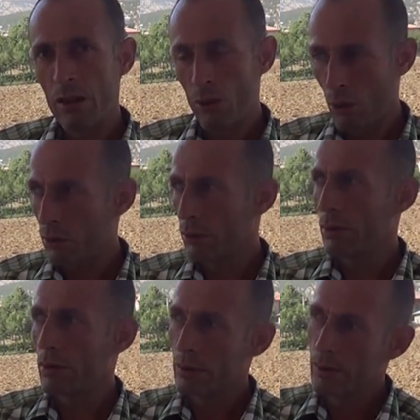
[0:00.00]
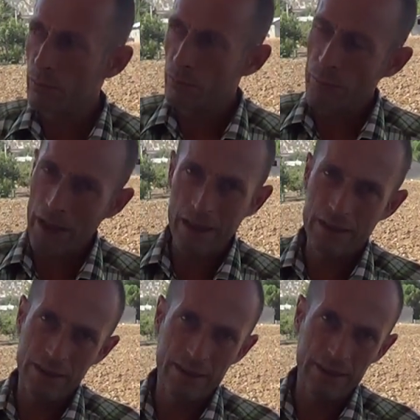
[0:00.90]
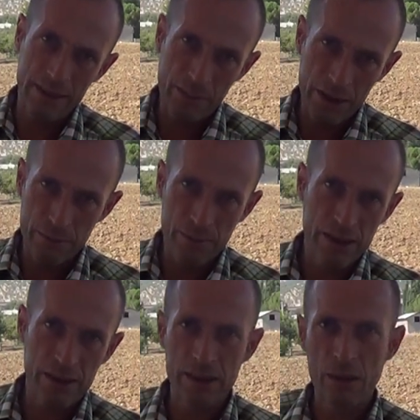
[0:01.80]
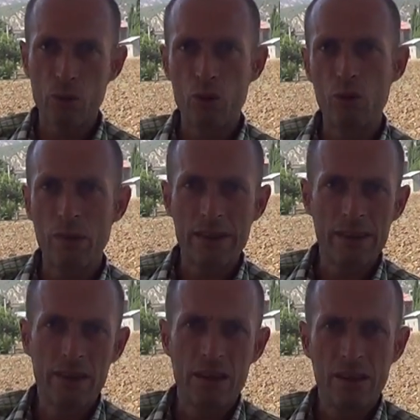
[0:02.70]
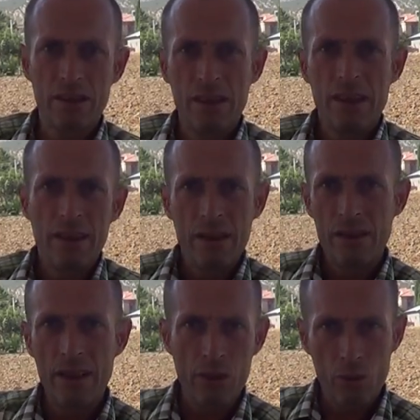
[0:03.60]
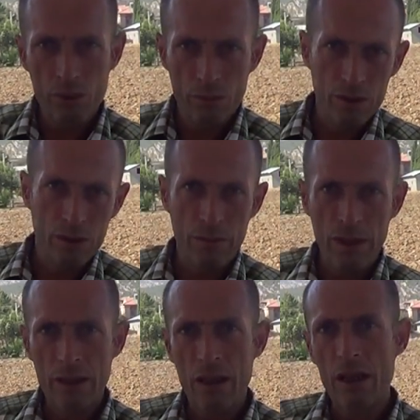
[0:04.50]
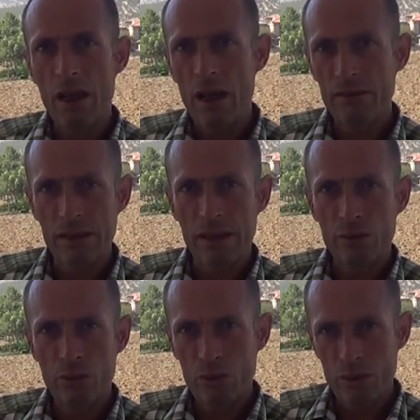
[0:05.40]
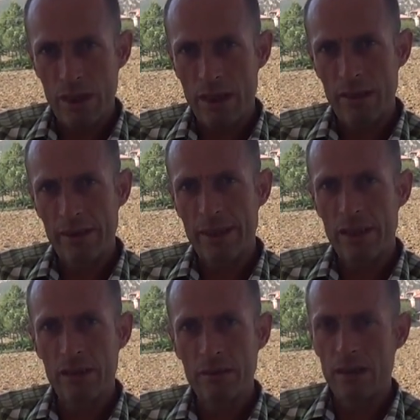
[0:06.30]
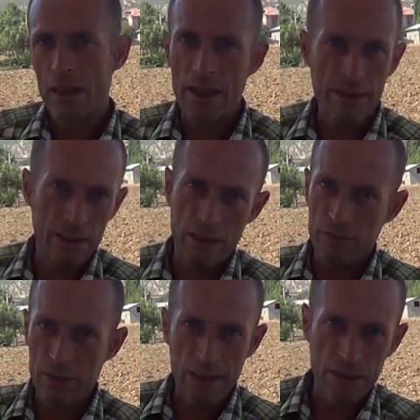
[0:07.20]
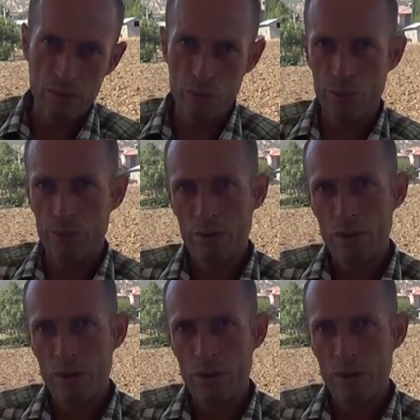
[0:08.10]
Yok, e, baraj sistemi gibi bir sistem kurulmadığı için direkt otomatikmen havzanın gözünden alınarak e, her tarafa dağıtılıyor.